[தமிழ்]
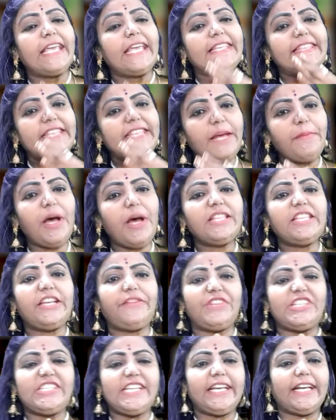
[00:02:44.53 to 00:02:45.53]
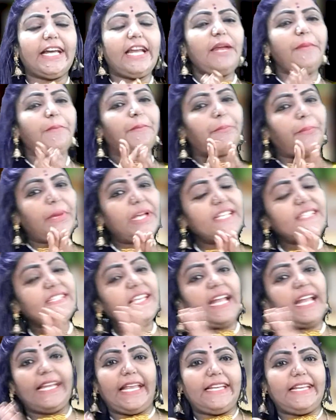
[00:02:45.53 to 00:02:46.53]
இந்த மாதிரி விஷயங்கள் பெருசா
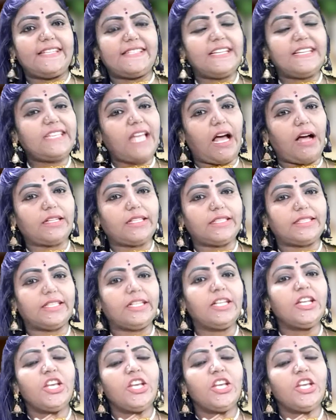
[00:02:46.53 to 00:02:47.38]
லேடிஸ தாக்குது